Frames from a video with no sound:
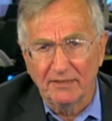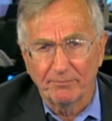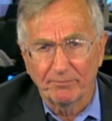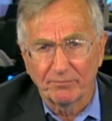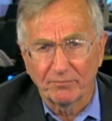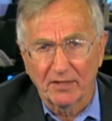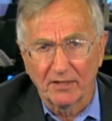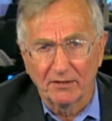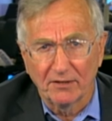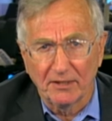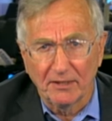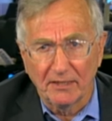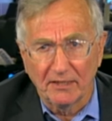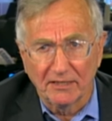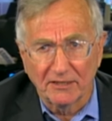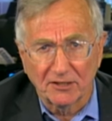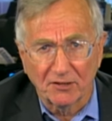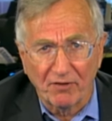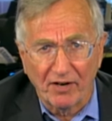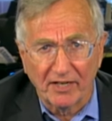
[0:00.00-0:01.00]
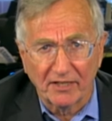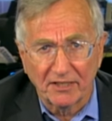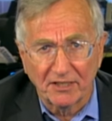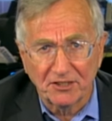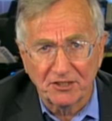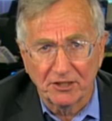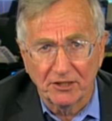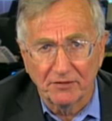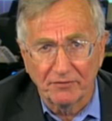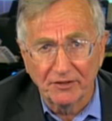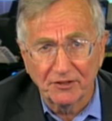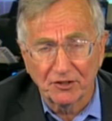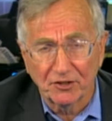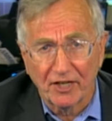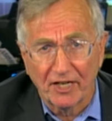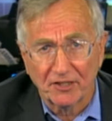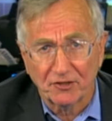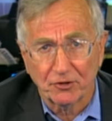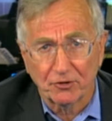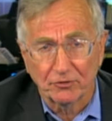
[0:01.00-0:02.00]
für die Explosion der
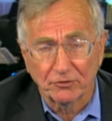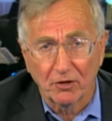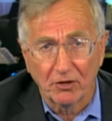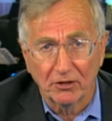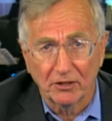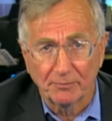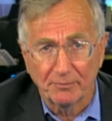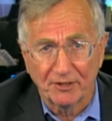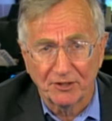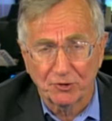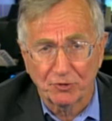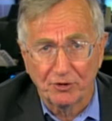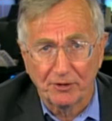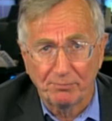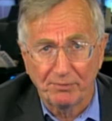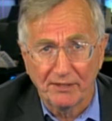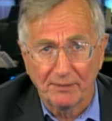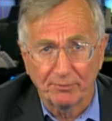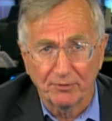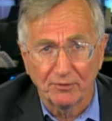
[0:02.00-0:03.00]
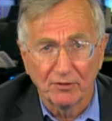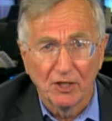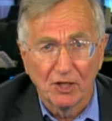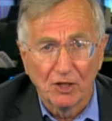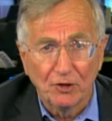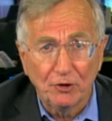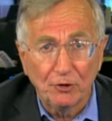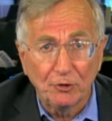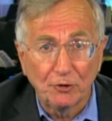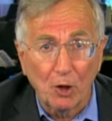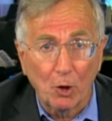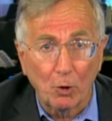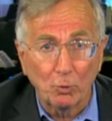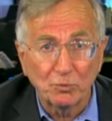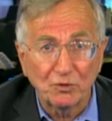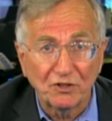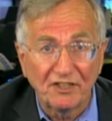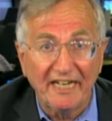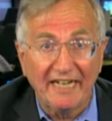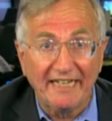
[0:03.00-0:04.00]
Gaspipelines in der Ostsee verantwortlich
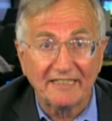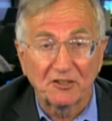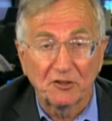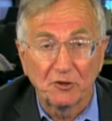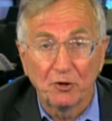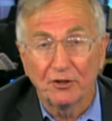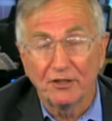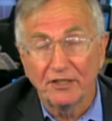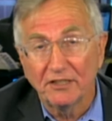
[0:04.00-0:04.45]
gewesen sein